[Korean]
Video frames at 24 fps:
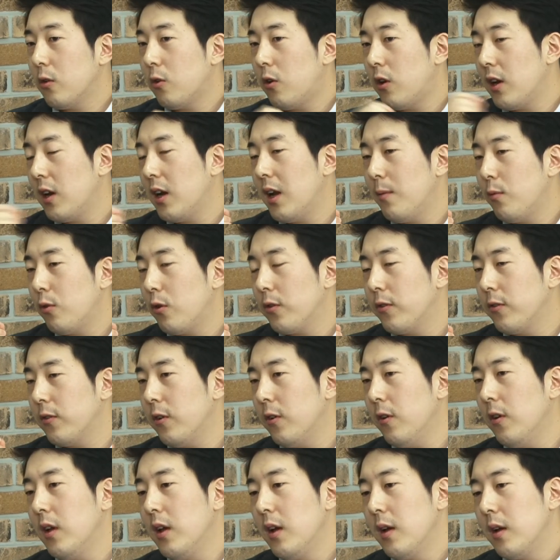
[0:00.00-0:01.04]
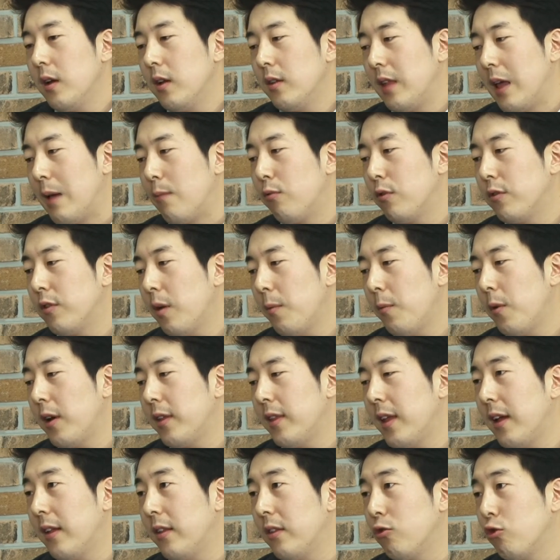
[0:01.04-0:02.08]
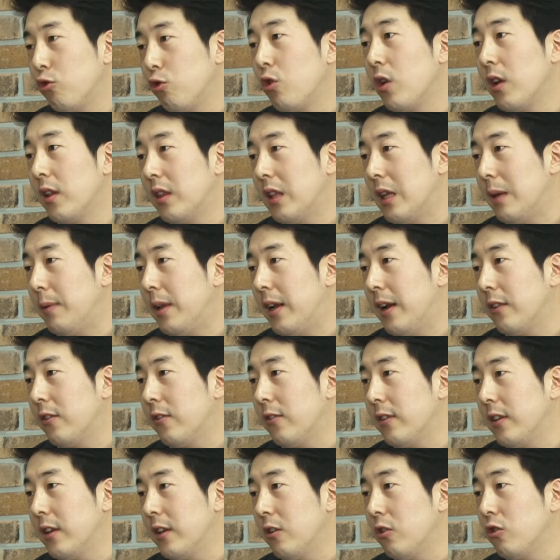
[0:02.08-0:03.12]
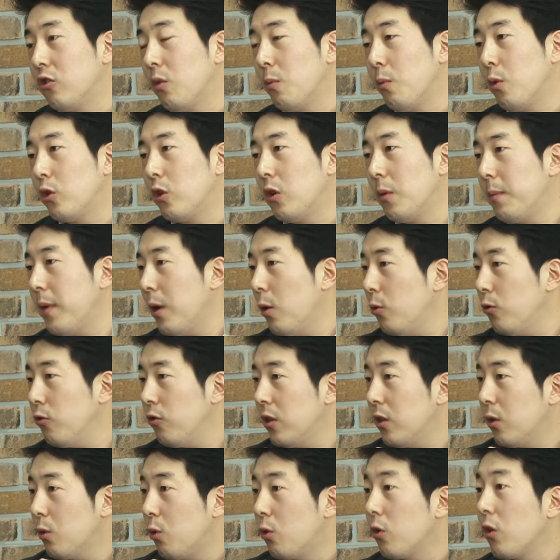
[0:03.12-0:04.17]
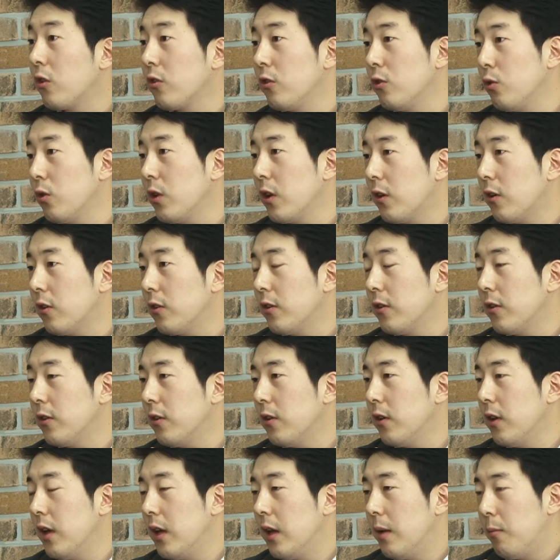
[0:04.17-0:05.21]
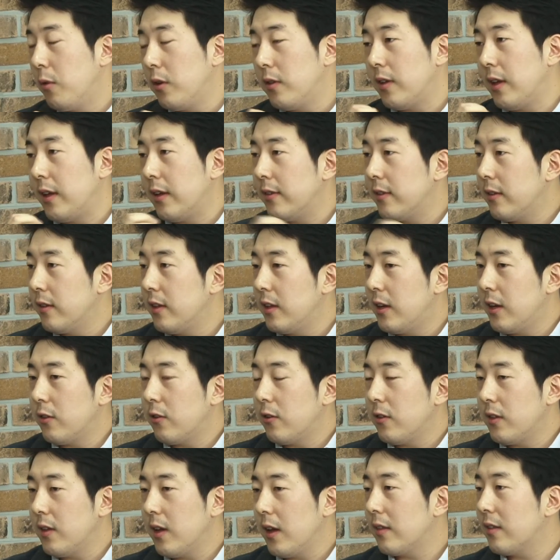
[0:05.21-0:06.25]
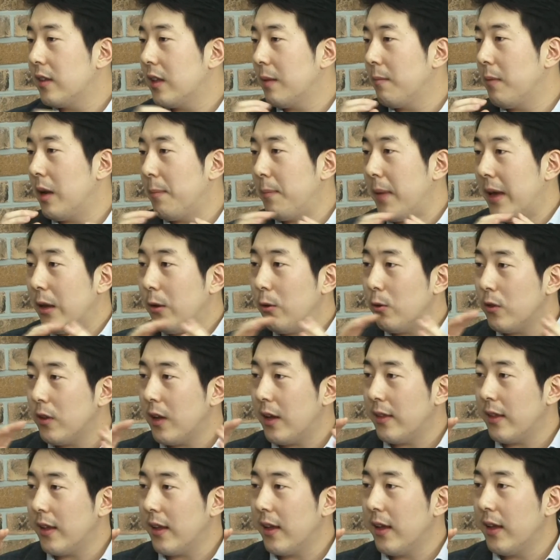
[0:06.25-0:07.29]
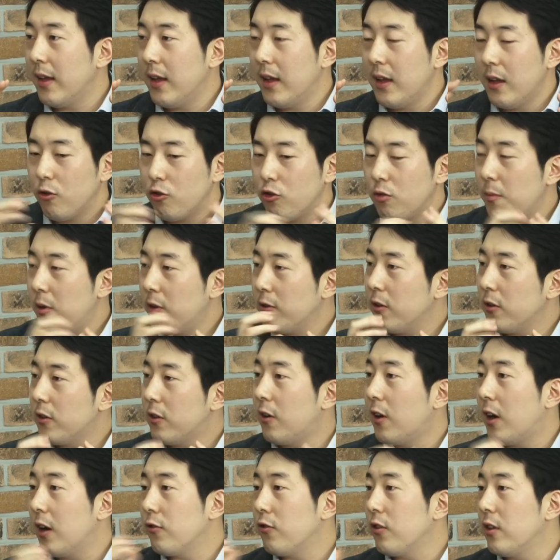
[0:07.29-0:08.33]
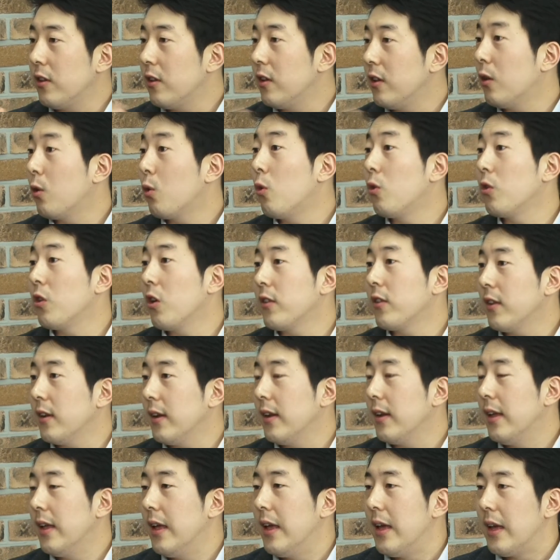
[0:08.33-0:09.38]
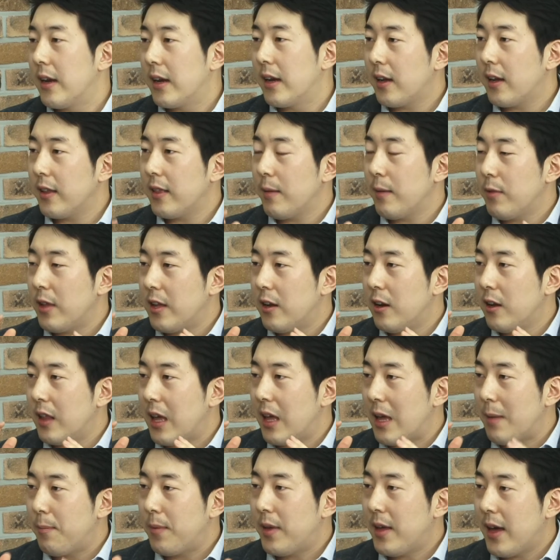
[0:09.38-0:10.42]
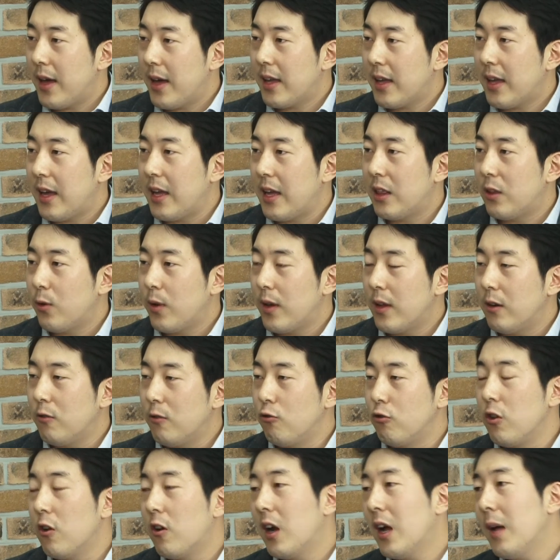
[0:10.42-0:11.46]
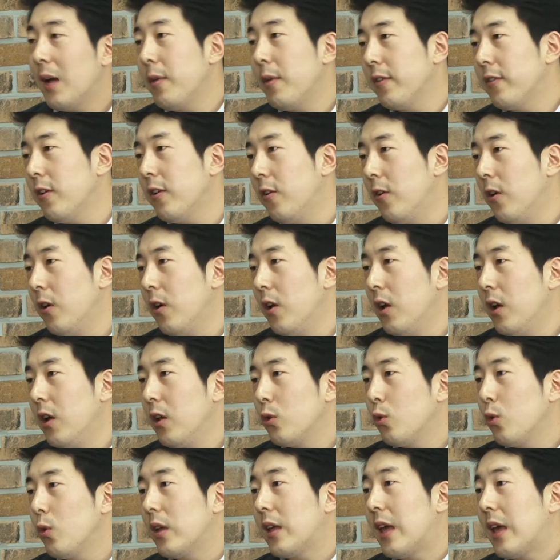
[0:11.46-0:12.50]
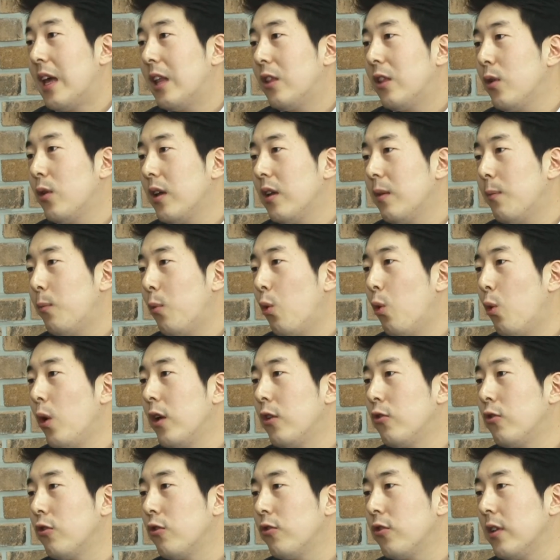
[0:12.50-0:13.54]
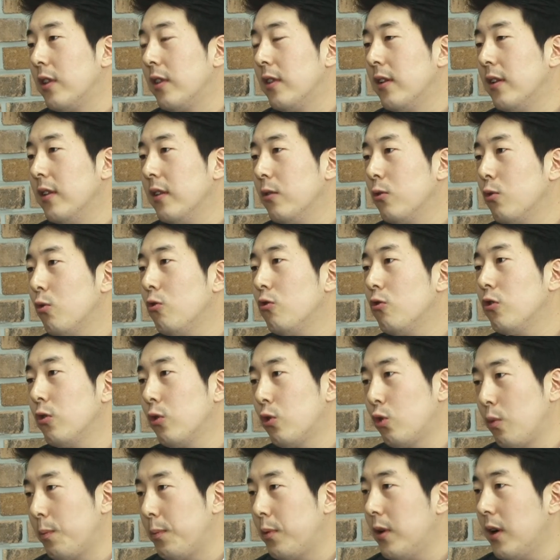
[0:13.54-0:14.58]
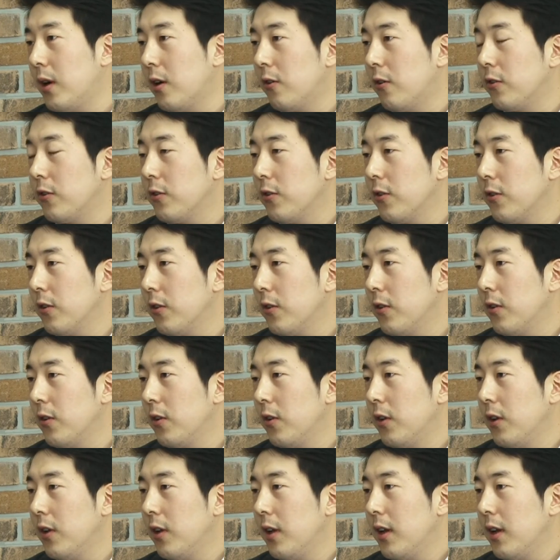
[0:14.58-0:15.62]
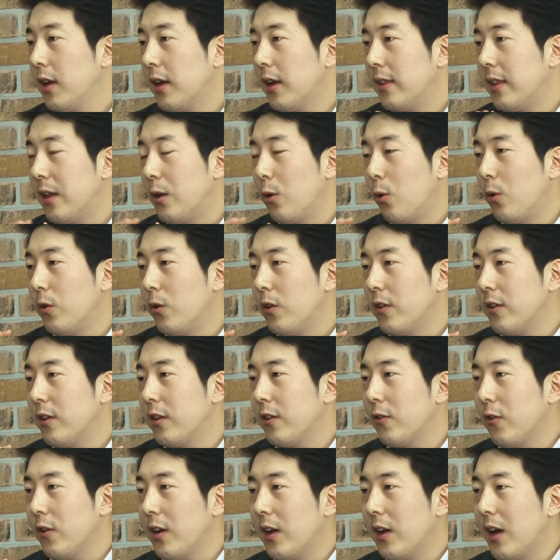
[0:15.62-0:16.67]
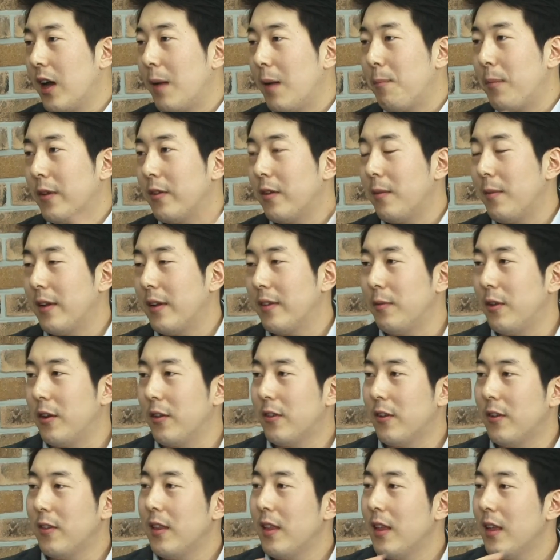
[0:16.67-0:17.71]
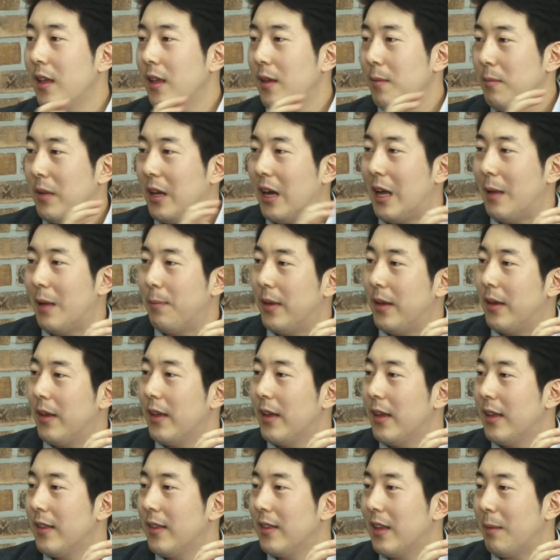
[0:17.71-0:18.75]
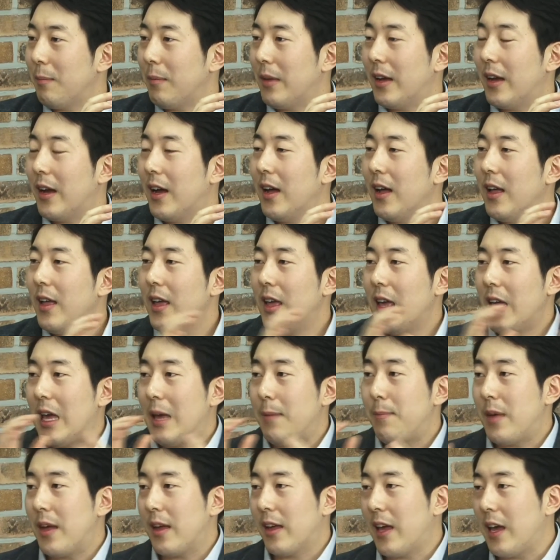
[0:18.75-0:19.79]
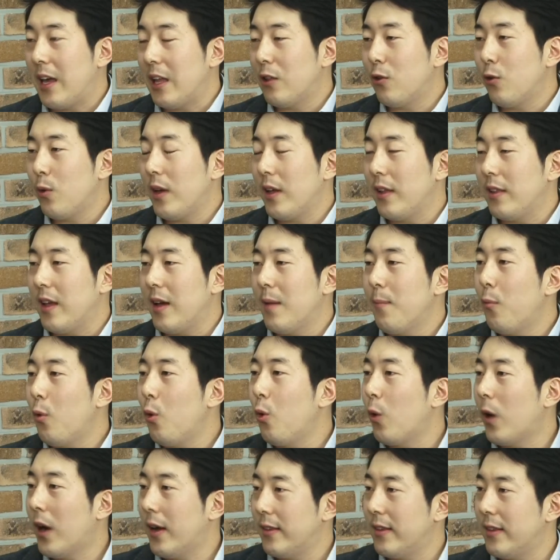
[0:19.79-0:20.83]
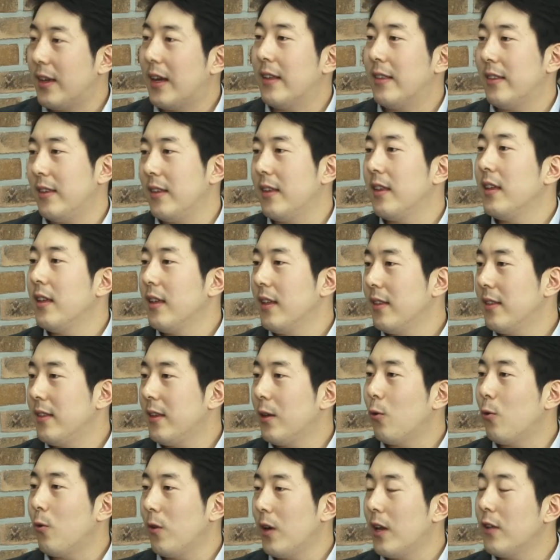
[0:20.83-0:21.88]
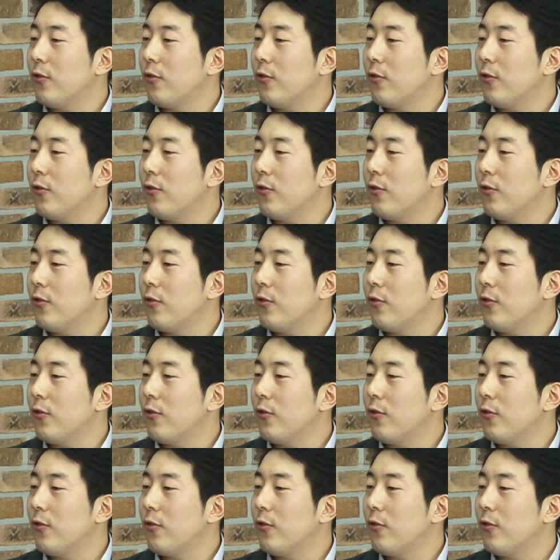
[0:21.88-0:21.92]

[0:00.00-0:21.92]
커리를 함으로써 내부 서버에 대한 중요한 딥이라든지 이런 정보들을 빼올 수 있는 공격들도 네, 있거든요. 네네네. 네. 뭐 제이슨이라든지 XML 페이로드 안에 음. 숨어서 들어갈 수 있는 이런 네, 공격들. 음. 그렇기 때문에 이런 API 게이트웨이를 운영하면서 음. 또 게이트웨이를 보호해 줄 수 있는 솔루션도 또 필요한 거죠. 네네. 음. 근데 이거는 이제 저희가 앞에서 말씀드렸던 BIP 장비가 API 게이트웨이에 대한 보호까지 같이 제공을 네.